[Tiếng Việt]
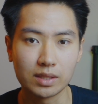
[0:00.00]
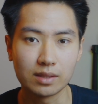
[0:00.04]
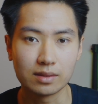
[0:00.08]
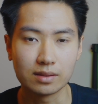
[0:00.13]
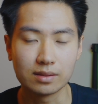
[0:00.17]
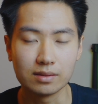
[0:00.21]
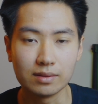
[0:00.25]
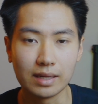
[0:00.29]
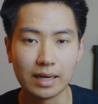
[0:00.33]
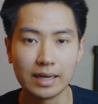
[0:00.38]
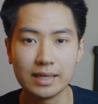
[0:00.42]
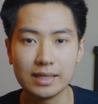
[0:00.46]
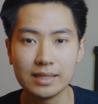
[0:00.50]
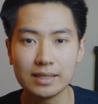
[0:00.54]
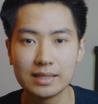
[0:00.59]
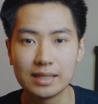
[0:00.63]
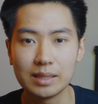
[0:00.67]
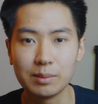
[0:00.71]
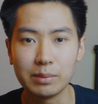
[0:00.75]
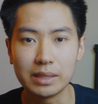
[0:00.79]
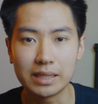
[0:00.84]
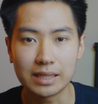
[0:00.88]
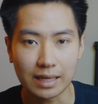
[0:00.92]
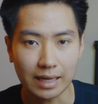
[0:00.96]
từ đấy
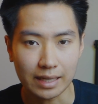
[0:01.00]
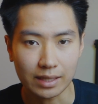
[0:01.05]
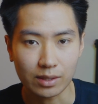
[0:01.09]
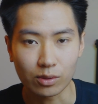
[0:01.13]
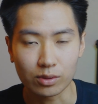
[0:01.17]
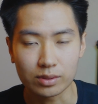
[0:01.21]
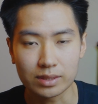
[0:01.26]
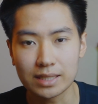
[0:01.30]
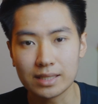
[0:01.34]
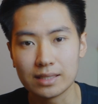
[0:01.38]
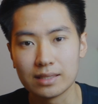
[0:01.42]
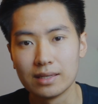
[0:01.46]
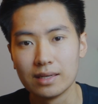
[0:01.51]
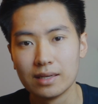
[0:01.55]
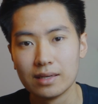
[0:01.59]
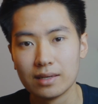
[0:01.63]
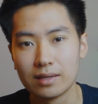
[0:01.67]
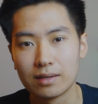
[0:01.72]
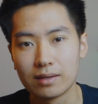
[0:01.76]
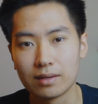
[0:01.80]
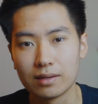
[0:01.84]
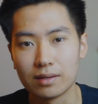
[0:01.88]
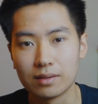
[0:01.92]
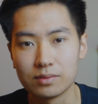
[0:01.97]
thì mình lại có thể
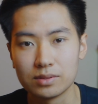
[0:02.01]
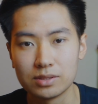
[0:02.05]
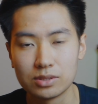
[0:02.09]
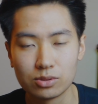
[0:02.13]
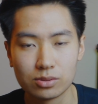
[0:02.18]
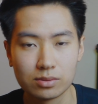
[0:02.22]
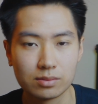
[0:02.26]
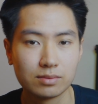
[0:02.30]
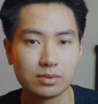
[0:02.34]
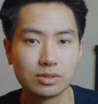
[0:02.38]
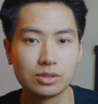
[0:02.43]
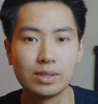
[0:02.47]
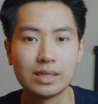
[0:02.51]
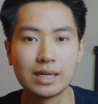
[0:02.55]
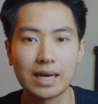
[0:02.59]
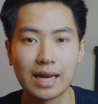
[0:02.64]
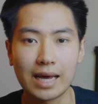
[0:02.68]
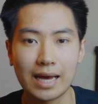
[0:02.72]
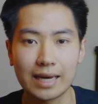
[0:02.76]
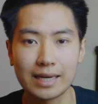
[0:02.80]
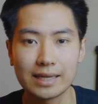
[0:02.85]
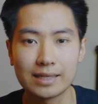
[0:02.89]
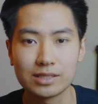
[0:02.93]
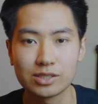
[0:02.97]
truyền
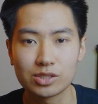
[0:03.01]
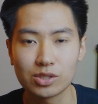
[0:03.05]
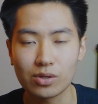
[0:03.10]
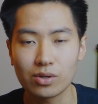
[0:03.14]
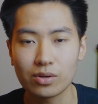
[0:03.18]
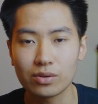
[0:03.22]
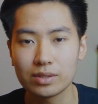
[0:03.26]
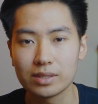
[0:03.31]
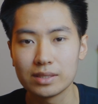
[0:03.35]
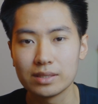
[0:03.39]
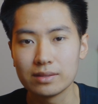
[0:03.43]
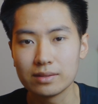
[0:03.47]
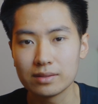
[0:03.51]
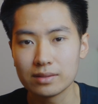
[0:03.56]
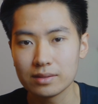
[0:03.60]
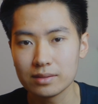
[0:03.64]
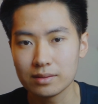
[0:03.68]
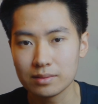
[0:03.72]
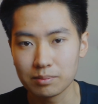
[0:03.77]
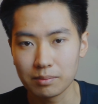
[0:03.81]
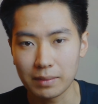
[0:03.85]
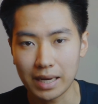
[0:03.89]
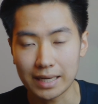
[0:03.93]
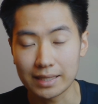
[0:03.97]
lại cho những
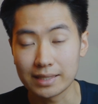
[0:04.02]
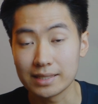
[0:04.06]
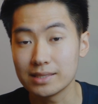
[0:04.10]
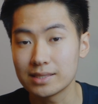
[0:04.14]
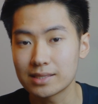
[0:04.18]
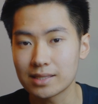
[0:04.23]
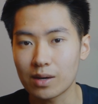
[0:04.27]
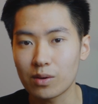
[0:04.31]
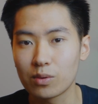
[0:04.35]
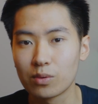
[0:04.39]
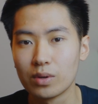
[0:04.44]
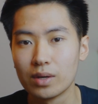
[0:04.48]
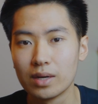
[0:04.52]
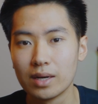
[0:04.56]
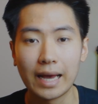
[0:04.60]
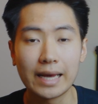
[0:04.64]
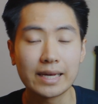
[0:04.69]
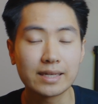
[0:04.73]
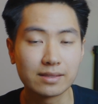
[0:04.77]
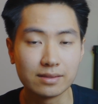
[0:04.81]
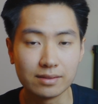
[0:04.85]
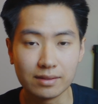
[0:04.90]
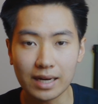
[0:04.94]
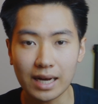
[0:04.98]
bạn đi sau.
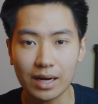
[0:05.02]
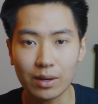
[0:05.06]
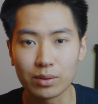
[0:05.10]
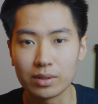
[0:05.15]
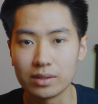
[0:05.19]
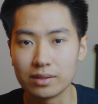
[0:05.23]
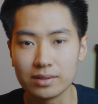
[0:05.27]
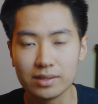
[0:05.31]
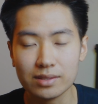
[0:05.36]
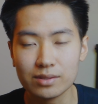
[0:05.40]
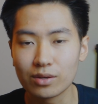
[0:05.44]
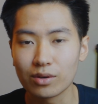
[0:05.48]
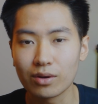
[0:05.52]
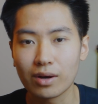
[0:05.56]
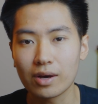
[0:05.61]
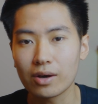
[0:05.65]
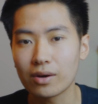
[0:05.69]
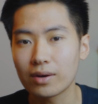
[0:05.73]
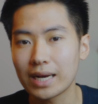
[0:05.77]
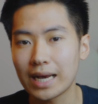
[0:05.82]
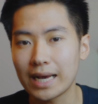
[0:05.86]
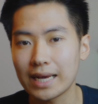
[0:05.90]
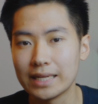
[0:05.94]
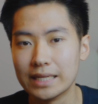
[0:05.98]
Hãy cứ hào hứng, đừng có
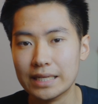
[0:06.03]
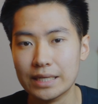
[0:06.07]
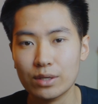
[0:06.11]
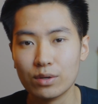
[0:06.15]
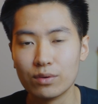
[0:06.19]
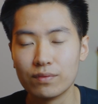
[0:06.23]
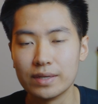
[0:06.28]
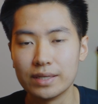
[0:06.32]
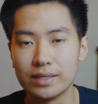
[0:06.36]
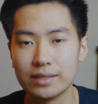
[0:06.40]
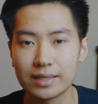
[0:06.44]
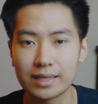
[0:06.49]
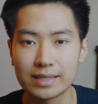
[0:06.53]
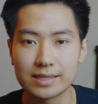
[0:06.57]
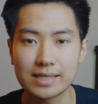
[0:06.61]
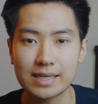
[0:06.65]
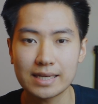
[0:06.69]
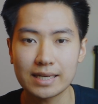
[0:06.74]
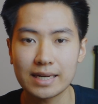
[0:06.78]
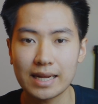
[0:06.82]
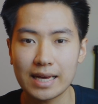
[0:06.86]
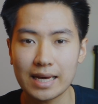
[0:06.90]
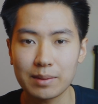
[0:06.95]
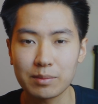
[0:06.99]
lo ngại nhiều về những cái
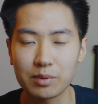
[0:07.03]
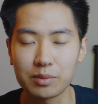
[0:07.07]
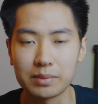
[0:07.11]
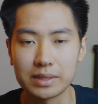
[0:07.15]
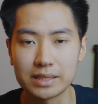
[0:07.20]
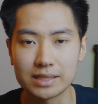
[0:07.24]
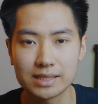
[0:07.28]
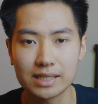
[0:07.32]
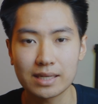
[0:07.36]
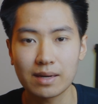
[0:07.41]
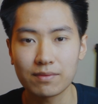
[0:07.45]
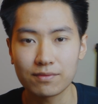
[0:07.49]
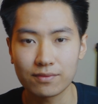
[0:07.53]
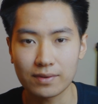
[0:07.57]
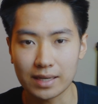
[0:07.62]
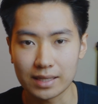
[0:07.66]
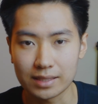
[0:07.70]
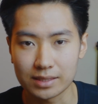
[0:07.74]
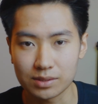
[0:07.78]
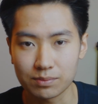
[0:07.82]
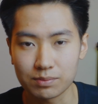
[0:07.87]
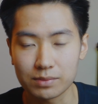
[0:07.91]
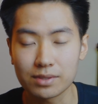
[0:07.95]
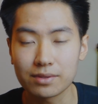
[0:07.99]
gian nan mà mình sẽ gặp
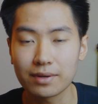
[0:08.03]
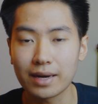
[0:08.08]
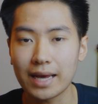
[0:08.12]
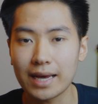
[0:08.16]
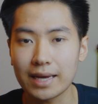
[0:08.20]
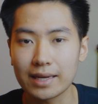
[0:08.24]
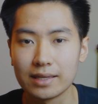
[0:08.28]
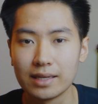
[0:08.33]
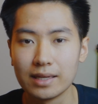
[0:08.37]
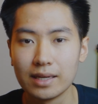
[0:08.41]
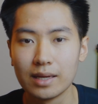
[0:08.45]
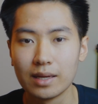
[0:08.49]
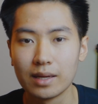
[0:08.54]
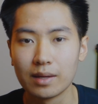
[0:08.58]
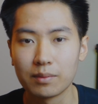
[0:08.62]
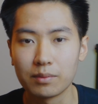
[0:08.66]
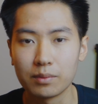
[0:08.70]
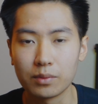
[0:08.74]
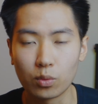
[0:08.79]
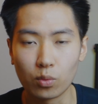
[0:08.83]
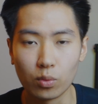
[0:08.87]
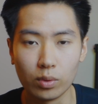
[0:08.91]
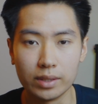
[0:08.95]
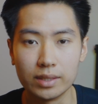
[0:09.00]
phải trong tương lai
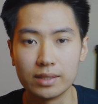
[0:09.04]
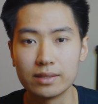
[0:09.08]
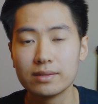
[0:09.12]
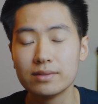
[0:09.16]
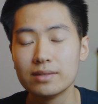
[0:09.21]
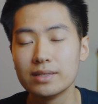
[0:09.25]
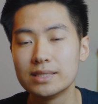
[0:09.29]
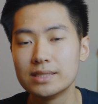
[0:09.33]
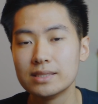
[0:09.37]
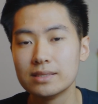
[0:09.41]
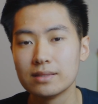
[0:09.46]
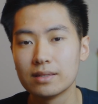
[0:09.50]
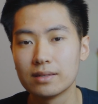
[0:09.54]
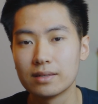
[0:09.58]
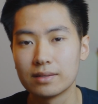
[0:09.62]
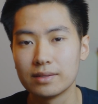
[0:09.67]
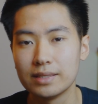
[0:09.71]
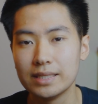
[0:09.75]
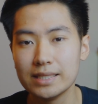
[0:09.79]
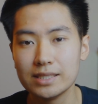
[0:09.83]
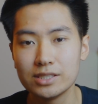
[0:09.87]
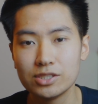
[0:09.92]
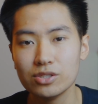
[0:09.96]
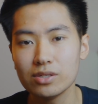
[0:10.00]
của những người
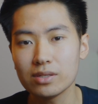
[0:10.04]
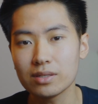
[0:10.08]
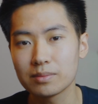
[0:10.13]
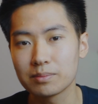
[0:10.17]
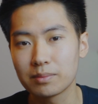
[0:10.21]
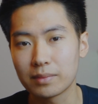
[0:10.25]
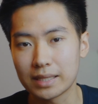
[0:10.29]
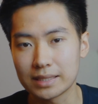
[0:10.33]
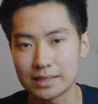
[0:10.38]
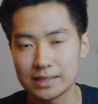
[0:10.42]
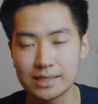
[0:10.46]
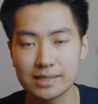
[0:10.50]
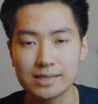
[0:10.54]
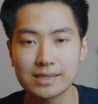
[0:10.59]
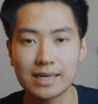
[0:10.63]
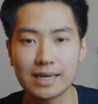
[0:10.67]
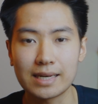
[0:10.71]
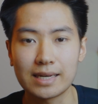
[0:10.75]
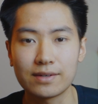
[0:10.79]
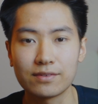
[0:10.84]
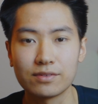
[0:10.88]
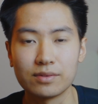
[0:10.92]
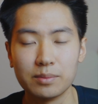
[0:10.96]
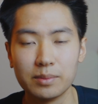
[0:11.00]
đi trước mà chia
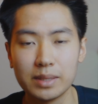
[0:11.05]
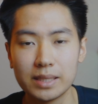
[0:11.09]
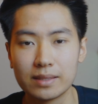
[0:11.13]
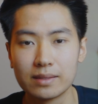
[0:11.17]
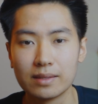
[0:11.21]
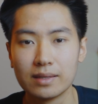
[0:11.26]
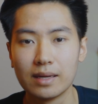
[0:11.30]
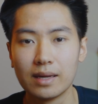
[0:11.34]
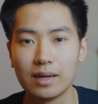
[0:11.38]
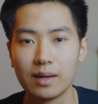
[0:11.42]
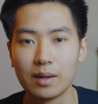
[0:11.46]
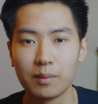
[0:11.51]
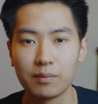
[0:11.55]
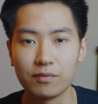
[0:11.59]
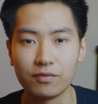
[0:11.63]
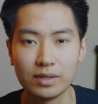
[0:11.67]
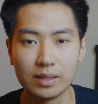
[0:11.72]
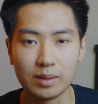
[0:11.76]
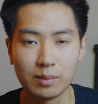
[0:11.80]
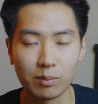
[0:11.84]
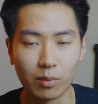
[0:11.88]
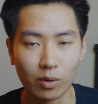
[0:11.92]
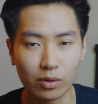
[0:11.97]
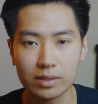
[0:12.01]
sẻ lại với mình,
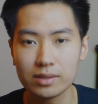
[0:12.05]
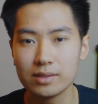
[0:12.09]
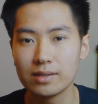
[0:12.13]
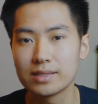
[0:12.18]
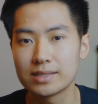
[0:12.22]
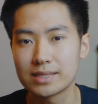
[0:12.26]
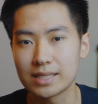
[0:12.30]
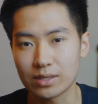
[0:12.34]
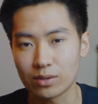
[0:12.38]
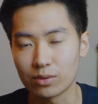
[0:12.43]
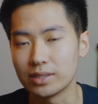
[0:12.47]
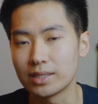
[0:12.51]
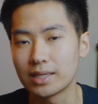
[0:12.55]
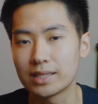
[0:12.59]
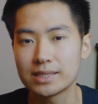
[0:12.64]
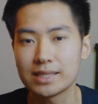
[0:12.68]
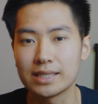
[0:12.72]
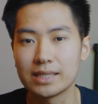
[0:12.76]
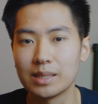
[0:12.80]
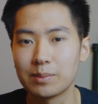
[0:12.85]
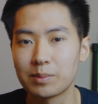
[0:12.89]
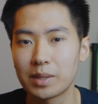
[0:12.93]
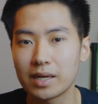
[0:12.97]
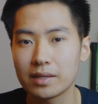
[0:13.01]
vì mỗi người sẽ có những cái
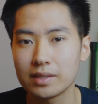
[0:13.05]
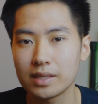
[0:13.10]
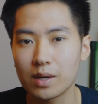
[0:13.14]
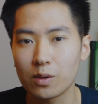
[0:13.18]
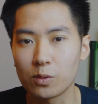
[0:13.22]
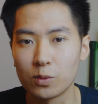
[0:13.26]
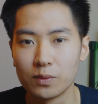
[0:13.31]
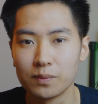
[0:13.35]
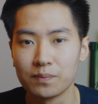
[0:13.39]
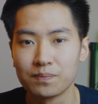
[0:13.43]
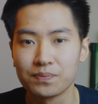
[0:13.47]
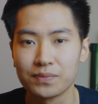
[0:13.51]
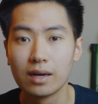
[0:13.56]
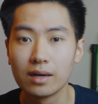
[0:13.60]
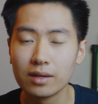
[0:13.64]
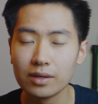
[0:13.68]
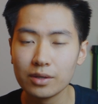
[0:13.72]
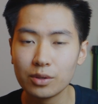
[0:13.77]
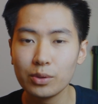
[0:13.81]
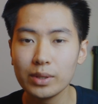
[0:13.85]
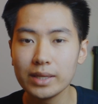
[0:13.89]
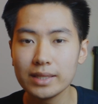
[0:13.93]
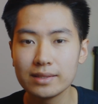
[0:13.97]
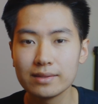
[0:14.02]
trải nghiệm khác nhau.
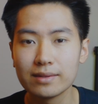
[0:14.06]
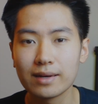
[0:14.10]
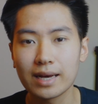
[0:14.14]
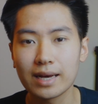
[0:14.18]
Lời khuyên thứ